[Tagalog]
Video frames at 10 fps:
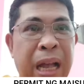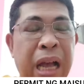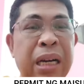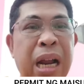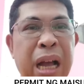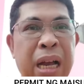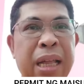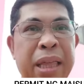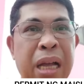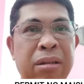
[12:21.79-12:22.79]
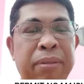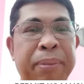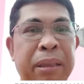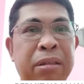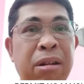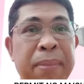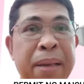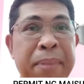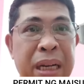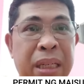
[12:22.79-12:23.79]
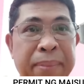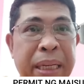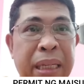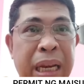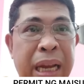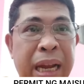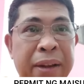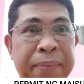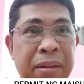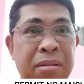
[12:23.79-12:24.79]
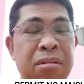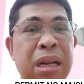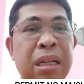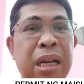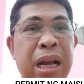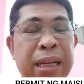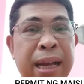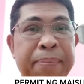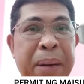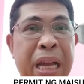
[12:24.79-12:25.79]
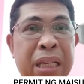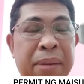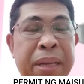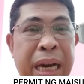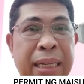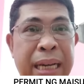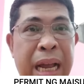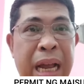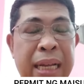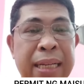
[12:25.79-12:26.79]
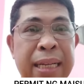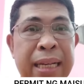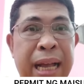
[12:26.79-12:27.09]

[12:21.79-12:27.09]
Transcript: ang nakakatakot po kung may magsamantala tulad ng ah, Plaza Miranda